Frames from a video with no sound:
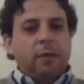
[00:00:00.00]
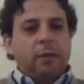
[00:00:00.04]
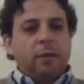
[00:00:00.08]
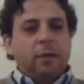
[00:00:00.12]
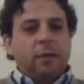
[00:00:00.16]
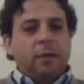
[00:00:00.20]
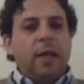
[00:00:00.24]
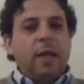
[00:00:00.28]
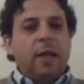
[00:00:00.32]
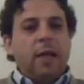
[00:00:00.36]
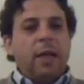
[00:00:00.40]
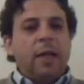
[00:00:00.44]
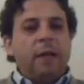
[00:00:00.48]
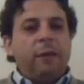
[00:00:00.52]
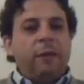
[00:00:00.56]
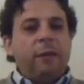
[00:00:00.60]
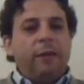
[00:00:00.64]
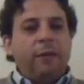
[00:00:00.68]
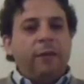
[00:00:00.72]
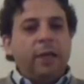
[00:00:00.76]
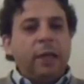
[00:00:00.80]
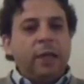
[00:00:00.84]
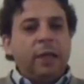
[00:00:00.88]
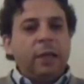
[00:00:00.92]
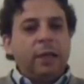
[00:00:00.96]
إلا في
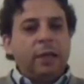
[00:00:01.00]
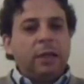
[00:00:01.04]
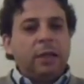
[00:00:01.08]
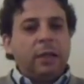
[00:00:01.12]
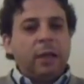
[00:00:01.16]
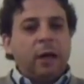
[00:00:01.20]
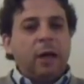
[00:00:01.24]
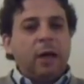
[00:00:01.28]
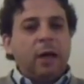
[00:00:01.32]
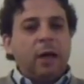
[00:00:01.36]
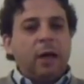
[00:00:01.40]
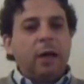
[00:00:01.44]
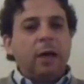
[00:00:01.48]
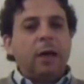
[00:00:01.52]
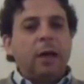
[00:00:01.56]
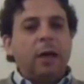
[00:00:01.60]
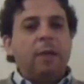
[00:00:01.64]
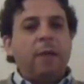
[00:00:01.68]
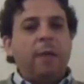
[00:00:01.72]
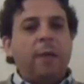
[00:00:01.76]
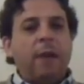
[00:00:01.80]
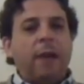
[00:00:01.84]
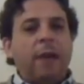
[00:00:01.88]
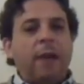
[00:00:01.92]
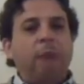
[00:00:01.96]
الإطار
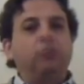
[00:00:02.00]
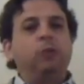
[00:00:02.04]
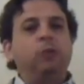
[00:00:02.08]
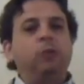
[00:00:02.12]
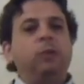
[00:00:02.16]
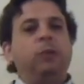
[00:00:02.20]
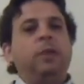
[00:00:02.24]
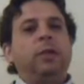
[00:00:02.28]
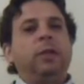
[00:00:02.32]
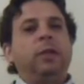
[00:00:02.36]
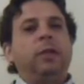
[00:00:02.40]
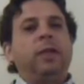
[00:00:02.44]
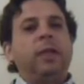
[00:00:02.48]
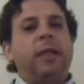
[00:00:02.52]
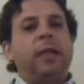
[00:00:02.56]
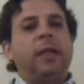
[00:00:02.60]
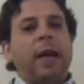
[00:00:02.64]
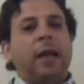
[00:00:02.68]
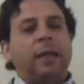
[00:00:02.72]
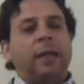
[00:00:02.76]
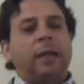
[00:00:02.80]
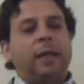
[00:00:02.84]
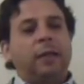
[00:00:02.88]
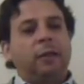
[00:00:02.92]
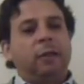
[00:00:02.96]
المحدود اللي هي
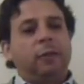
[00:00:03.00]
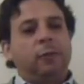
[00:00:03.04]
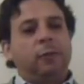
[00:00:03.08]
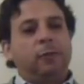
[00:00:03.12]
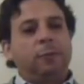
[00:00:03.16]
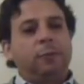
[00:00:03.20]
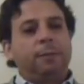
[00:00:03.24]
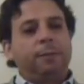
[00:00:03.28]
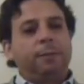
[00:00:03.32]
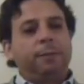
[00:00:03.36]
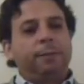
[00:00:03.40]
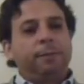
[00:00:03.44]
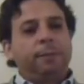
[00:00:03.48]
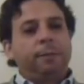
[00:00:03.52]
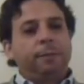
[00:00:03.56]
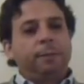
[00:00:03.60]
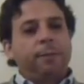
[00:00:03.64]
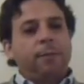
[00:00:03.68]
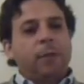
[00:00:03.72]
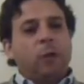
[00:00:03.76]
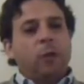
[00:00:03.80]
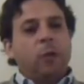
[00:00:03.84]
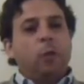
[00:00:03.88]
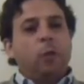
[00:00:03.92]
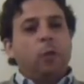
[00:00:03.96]
حددته
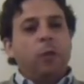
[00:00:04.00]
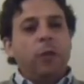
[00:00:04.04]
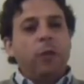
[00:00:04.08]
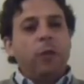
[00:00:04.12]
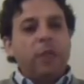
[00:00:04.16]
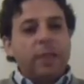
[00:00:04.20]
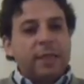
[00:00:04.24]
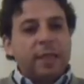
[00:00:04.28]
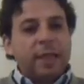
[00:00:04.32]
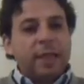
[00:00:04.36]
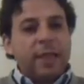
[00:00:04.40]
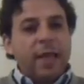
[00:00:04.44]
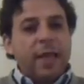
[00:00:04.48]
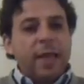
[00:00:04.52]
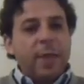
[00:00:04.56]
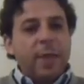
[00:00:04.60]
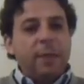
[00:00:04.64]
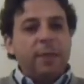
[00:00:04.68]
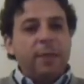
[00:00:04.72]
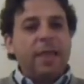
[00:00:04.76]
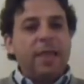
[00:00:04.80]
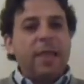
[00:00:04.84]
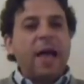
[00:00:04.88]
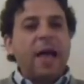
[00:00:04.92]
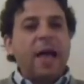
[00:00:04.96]
والإسلام
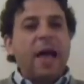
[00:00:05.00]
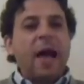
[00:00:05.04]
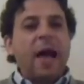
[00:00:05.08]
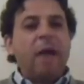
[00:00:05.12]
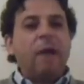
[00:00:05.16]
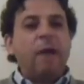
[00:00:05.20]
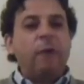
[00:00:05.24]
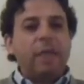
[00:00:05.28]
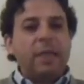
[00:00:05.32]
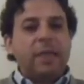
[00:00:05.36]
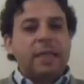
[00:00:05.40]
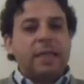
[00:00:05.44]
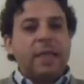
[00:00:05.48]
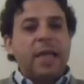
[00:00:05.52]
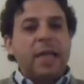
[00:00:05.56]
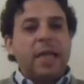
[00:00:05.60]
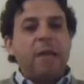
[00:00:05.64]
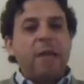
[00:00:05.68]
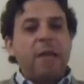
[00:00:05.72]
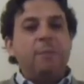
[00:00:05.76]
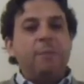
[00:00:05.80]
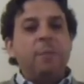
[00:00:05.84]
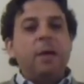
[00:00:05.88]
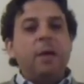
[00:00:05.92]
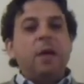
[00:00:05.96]
هي
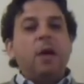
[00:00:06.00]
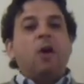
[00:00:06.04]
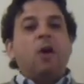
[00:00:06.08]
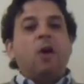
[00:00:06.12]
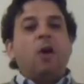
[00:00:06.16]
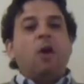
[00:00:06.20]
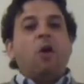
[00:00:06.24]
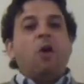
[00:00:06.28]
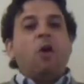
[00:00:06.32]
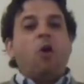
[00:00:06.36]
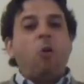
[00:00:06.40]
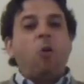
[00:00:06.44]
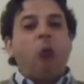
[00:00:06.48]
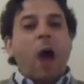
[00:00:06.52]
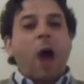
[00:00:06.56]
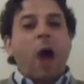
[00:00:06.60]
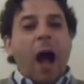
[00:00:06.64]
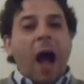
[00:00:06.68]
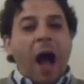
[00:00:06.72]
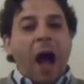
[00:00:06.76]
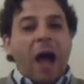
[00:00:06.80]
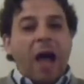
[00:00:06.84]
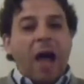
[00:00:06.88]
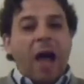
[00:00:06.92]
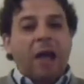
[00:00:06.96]
والإسلام هو
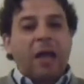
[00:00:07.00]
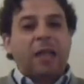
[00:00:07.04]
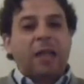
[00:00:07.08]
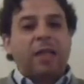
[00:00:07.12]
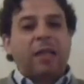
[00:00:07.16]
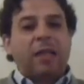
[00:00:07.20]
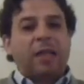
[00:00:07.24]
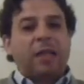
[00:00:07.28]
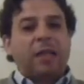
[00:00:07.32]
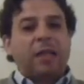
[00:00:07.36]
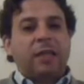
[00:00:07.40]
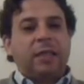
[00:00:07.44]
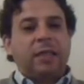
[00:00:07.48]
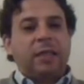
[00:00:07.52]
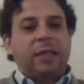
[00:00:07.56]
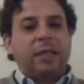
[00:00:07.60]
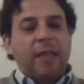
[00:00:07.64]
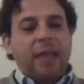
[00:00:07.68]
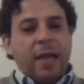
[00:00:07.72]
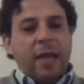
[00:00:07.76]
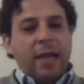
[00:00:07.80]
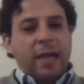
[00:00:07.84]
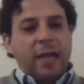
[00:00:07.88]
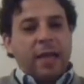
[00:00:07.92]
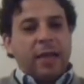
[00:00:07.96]
أكثر
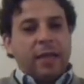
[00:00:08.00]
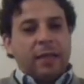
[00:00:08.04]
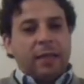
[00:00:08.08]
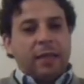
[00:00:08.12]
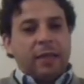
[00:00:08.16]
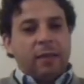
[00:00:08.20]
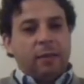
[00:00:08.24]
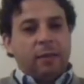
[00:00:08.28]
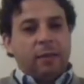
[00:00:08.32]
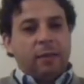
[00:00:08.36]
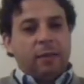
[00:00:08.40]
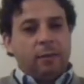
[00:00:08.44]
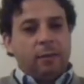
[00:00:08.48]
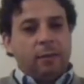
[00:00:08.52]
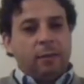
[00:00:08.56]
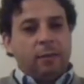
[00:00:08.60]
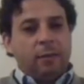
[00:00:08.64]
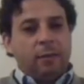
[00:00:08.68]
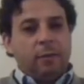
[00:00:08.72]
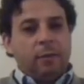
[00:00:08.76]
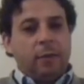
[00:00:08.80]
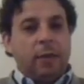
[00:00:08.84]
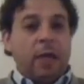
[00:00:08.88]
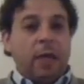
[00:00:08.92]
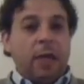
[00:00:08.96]
الديانات
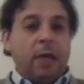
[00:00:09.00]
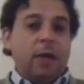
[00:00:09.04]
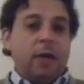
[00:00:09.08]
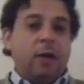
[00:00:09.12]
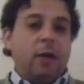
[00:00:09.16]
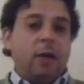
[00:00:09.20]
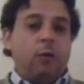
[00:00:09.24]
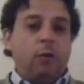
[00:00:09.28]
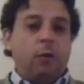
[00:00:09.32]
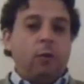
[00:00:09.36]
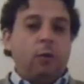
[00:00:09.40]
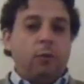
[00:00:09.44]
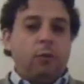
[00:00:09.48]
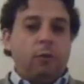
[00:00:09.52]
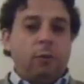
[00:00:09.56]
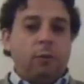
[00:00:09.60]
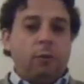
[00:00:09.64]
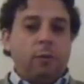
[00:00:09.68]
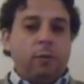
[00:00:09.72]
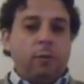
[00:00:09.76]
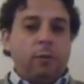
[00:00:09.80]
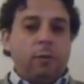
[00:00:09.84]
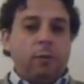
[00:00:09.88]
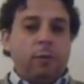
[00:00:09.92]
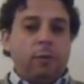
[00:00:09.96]
لأنه
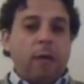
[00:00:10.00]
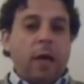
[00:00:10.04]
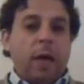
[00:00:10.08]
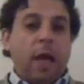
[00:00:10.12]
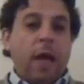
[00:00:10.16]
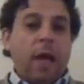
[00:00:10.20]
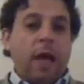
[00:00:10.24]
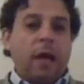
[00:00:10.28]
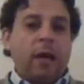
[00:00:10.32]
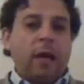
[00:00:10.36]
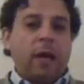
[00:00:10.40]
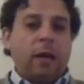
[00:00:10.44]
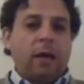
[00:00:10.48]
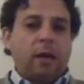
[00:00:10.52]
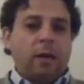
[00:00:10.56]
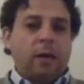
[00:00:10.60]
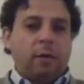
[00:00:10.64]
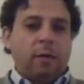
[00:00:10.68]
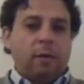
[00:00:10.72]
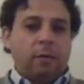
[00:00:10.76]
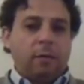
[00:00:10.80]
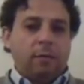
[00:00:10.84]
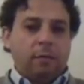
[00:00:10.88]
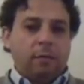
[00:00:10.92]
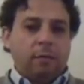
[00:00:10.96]
آخر
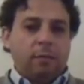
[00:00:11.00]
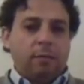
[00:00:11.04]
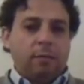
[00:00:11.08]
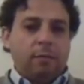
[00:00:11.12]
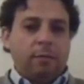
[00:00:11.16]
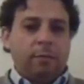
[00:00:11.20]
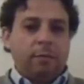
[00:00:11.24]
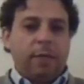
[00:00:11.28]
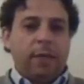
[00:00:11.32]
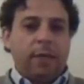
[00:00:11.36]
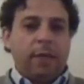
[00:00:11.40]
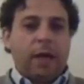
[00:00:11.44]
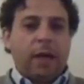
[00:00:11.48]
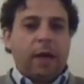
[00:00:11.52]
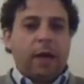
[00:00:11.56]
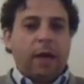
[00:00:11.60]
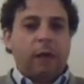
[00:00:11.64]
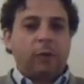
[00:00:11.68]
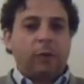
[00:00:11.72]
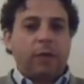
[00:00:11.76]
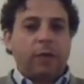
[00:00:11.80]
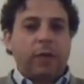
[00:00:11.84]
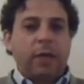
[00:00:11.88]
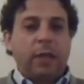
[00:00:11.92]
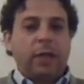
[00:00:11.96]
بين
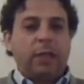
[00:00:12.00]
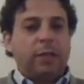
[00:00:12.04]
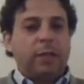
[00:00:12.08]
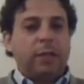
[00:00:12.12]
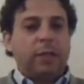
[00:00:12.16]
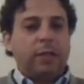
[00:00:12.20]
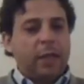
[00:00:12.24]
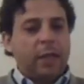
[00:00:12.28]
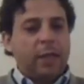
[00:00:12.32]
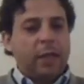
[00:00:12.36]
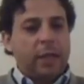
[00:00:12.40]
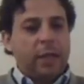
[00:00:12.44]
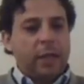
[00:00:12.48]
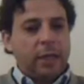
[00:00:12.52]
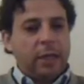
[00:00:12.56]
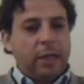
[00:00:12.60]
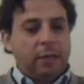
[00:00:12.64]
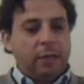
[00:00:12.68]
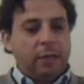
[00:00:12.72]
قوسين الديانات